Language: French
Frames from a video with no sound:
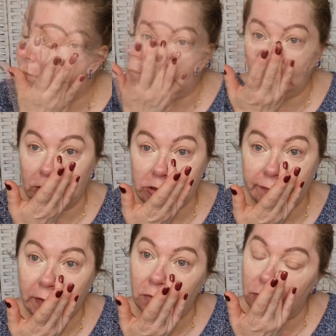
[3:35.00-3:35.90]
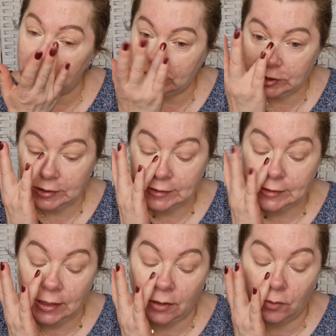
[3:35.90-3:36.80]
Voilà, je vais corriger
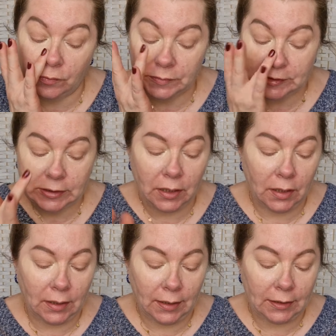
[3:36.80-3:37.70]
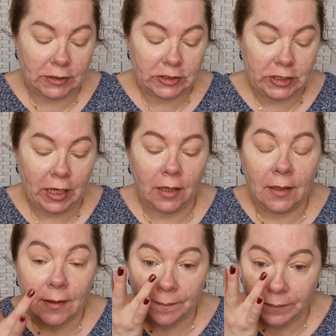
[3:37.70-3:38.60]
ça comme ça, à la légère.
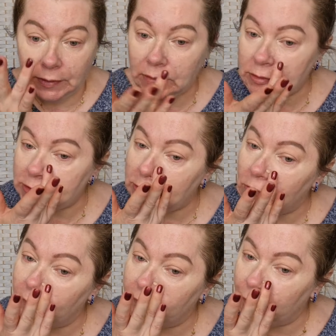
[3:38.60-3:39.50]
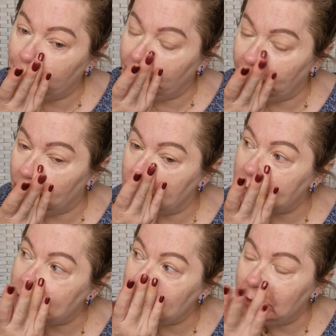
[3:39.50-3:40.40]
Mais sinon, vous pouvez
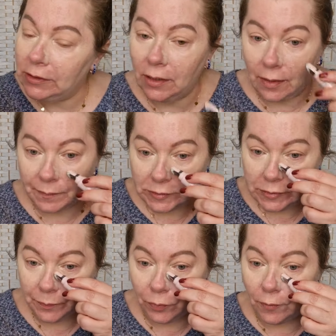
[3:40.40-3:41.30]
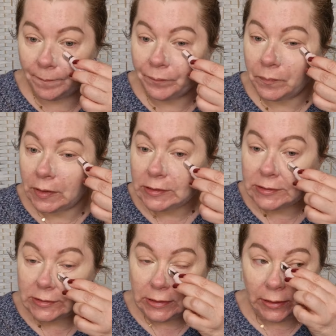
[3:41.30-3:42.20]
aussi un petit peu
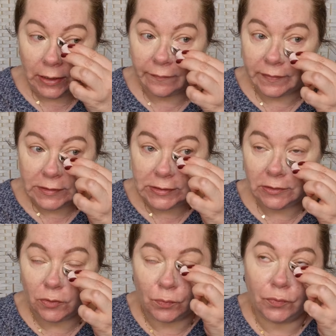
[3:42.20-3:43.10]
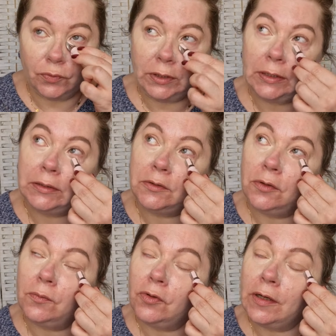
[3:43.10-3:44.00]
masser avec cet embout qui est
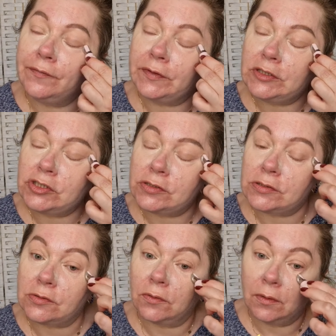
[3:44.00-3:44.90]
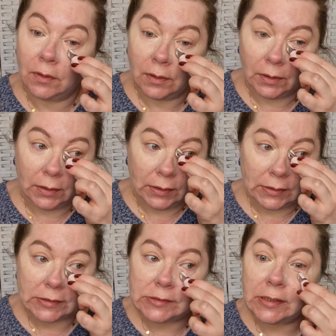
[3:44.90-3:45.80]
tellement rafraîchissant.
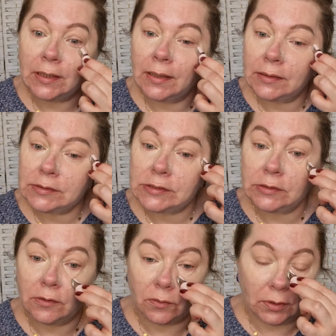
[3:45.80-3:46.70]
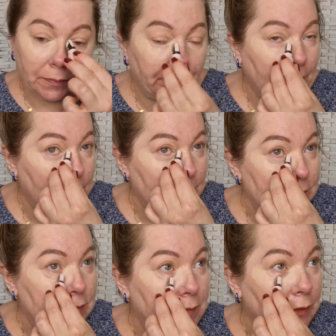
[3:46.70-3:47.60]
C'est excellent. Et par la
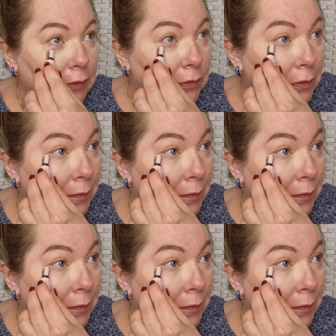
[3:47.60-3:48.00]
suite,